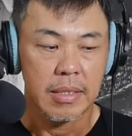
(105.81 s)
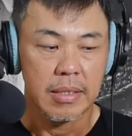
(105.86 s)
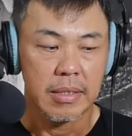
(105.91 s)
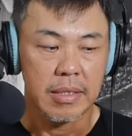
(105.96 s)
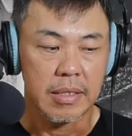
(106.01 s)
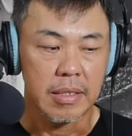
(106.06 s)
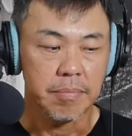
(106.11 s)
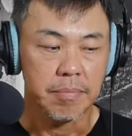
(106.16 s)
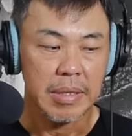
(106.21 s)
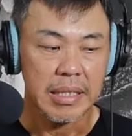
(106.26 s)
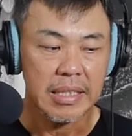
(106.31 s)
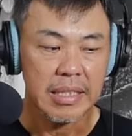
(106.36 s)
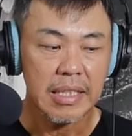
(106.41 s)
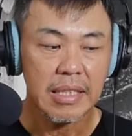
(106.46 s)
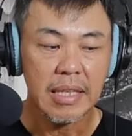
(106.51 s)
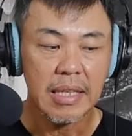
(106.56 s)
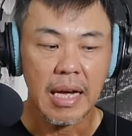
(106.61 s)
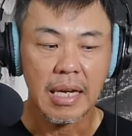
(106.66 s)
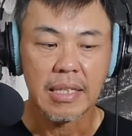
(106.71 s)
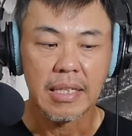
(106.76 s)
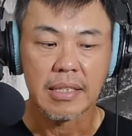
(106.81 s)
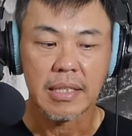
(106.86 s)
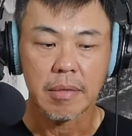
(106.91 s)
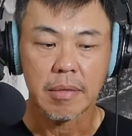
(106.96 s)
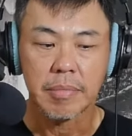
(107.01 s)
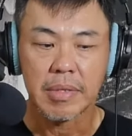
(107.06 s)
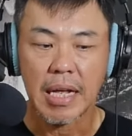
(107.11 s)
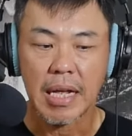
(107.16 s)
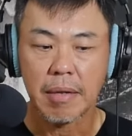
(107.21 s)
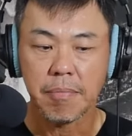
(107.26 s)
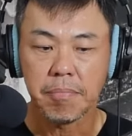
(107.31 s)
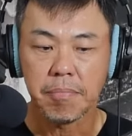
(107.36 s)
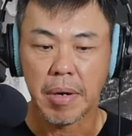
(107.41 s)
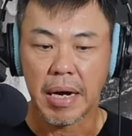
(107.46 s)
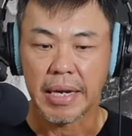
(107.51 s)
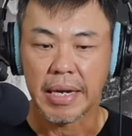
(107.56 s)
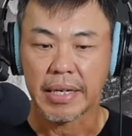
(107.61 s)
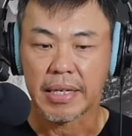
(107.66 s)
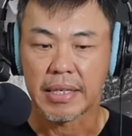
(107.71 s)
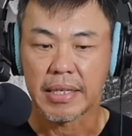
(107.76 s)
di tempat kita di terminal
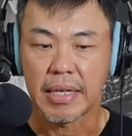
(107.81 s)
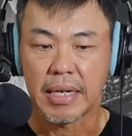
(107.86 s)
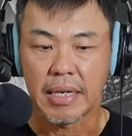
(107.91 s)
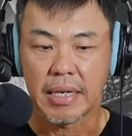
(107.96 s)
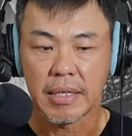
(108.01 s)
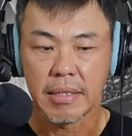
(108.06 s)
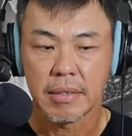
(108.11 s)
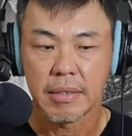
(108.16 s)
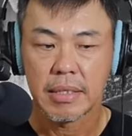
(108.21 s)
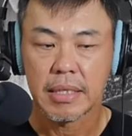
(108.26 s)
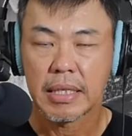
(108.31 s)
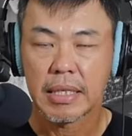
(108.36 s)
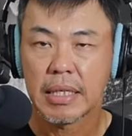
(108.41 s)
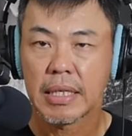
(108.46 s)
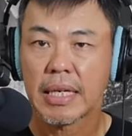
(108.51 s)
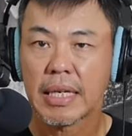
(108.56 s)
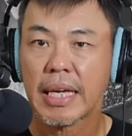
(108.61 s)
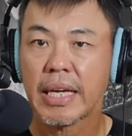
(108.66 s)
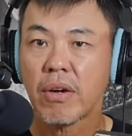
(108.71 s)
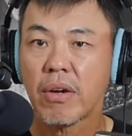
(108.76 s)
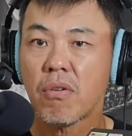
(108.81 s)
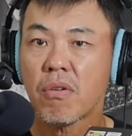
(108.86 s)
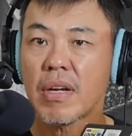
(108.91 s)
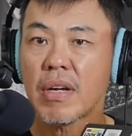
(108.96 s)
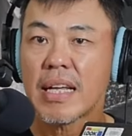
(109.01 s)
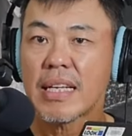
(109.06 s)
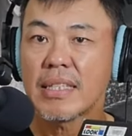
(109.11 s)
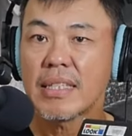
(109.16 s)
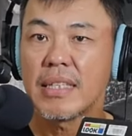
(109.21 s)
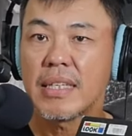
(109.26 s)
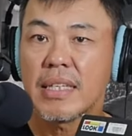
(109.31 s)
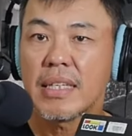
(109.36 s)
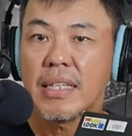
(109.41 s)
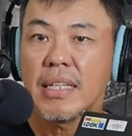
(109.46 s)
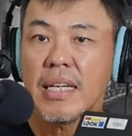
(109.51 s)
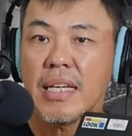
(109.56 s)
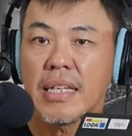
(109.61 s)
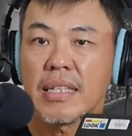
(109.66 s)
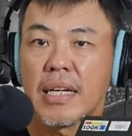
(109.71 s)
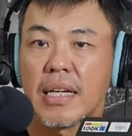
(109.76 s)
bike ya Keo Classic
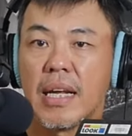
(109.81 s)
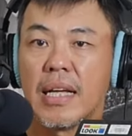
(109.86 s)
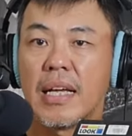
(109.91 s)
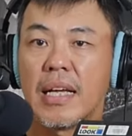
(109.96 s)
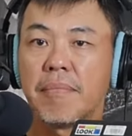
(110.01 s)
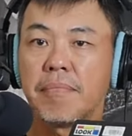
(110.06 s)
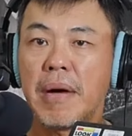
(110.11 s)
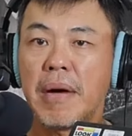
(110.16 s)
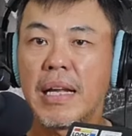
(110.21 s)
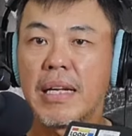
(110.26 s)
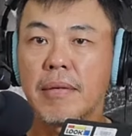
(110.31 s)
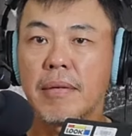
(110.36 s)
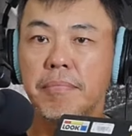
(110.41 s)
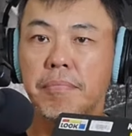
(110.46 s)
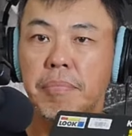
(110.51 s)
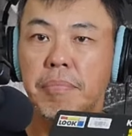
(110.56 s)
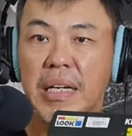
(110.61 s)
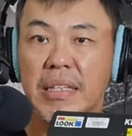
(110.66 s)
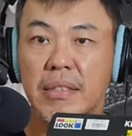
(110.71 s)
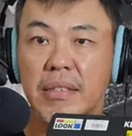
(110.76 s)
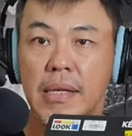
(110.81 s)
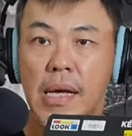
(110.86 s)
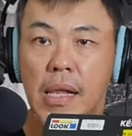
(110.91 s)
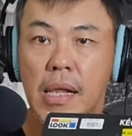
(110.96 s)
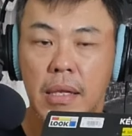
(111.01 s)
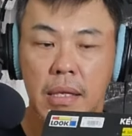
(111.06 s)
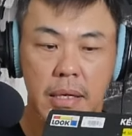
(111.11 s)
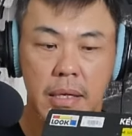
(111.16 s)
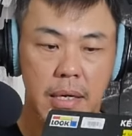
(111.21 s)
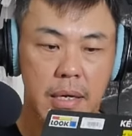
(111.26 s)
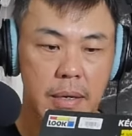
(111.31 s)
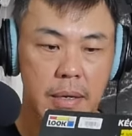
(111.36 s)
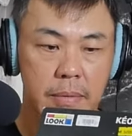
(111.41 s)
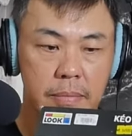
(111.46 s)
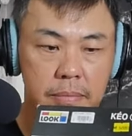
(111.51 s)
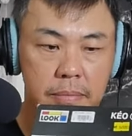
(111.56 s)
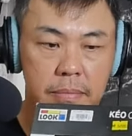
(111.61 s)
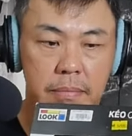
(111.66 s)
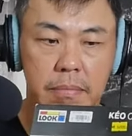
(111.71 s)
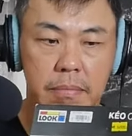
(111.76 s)
ini adalah yang paling best seller
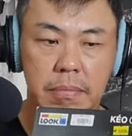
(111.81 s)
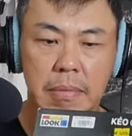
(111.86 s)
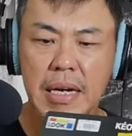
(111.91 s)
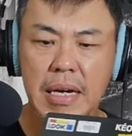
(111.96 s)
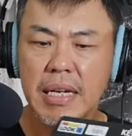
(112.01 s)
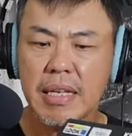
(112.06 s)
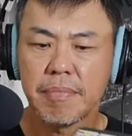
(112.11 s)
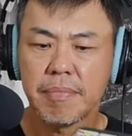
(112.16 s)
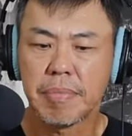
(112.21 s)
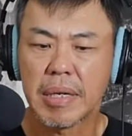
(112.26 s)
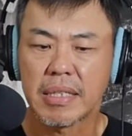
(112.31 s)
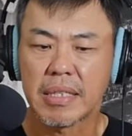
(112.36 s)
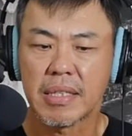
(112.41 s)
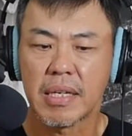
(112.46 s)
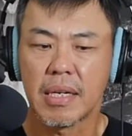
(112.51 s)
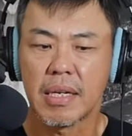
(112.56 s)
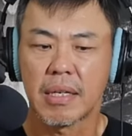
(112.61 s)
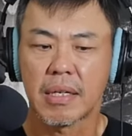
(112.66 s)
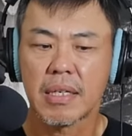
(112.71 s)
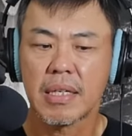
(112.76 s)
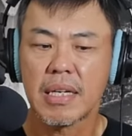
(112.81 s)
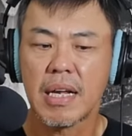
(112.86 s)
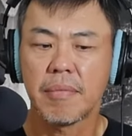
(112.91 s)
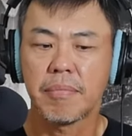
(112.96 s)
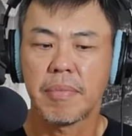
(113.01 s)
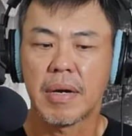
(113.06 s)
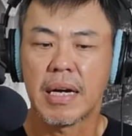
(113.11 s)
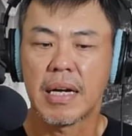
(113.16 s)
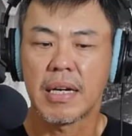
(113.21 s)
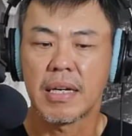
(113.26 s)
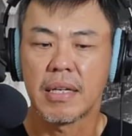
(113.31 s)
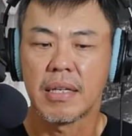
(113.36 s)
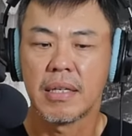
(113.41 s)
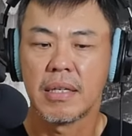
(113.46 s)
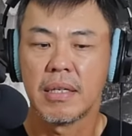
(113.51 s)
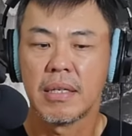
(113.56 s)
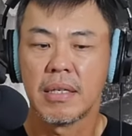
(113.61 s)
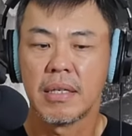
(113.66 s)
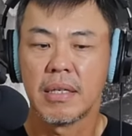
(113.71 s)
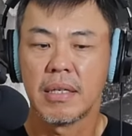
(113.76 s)
paling best seller kenapa
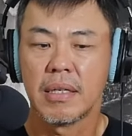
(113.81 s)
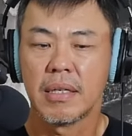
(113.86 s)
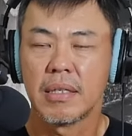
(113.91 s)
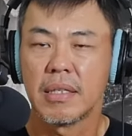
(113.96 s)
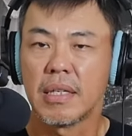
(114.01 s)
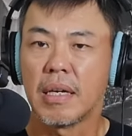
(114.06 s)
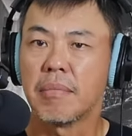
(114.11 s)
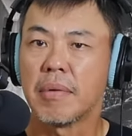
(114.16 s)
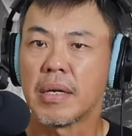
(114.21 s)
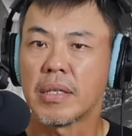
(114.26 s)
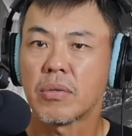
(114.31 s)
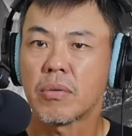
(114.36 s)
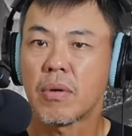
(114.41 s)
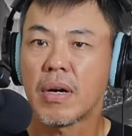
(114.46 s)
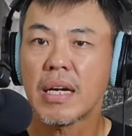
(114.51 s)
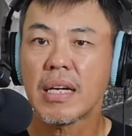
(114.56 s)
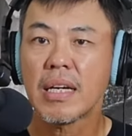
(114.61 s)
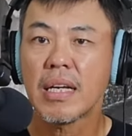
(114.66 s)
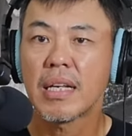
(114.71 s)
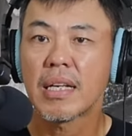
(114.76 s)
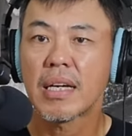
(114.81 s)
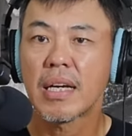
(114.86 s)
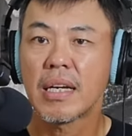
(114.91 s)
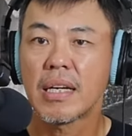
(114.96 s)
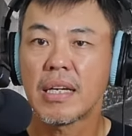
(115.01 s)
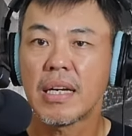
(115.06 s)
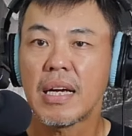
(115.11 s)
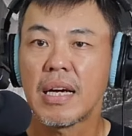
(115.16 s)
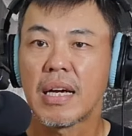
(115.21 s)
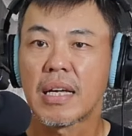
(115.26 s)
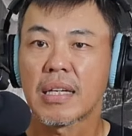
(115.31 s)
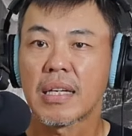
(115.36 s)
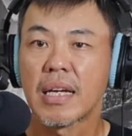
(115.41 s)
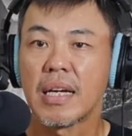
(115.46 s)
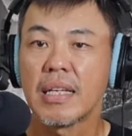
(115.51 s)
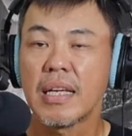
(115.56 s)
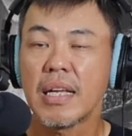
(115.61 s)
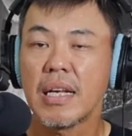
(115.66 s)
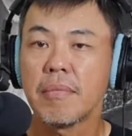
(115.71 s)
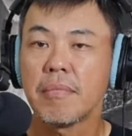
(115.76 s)
ya masuk akal karena
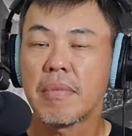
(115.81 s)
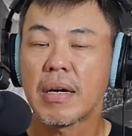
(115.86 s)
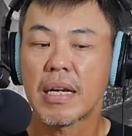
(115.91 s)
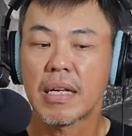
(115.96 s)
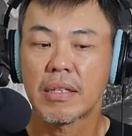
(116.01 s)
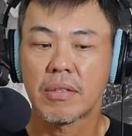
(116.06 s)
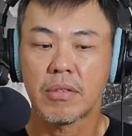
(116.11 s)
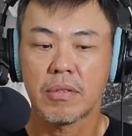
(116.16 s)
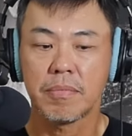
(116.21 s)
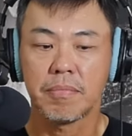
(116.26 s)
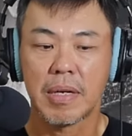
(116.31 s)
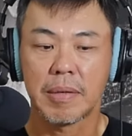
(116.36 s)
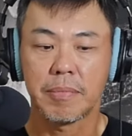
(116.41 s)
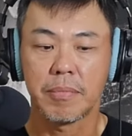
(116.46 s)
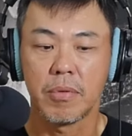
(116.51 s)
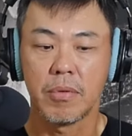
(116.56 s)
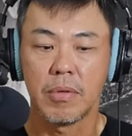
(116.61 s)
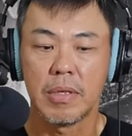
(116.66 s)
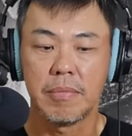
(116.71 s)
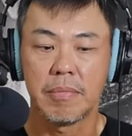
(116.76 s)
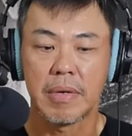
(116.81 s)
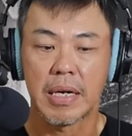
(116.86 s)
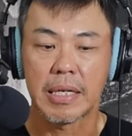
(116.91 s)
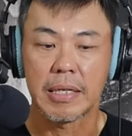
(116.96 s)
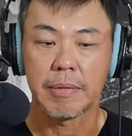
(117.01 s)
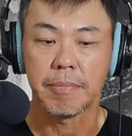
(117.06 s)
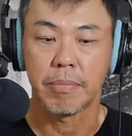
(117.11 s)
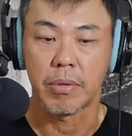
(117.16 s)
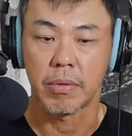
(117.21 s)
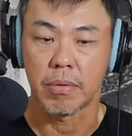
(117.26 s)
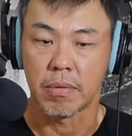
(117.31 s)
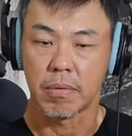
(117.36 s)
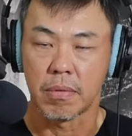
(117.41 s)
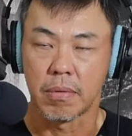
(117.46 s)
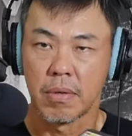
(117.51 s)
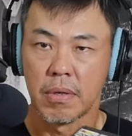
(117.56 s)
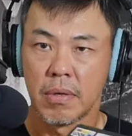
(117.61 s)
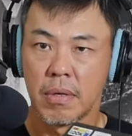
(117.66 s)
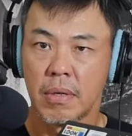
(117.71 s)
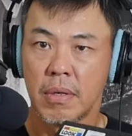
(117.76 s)
harganya
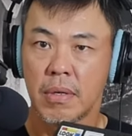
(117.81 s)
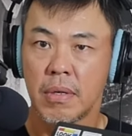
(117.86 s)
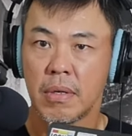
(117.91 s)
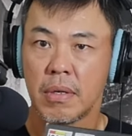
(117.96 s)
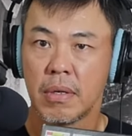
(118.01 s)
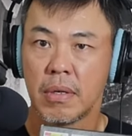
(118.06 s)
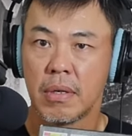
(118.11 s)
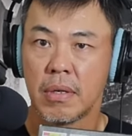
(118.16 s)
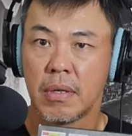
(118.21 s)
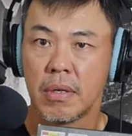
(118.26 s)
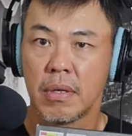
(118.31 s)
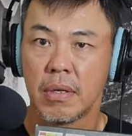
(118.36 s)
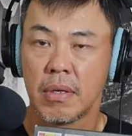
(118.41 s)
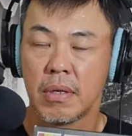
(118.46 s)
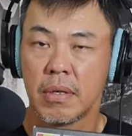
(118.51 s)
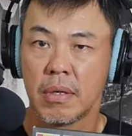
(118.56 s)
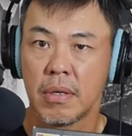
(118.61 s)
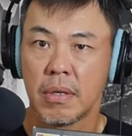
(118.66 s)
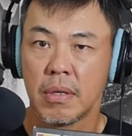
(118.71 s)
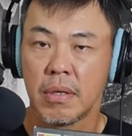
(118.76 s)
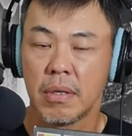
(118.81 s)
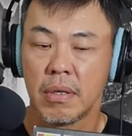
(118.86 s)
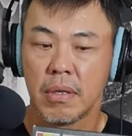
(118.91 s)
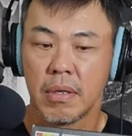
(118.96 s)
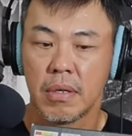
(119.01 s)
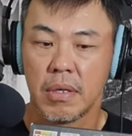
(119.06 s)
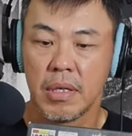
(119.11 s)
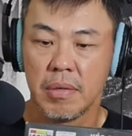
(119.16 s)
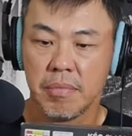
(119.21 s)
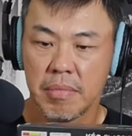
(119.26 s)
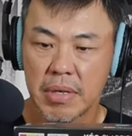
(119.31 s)
545.000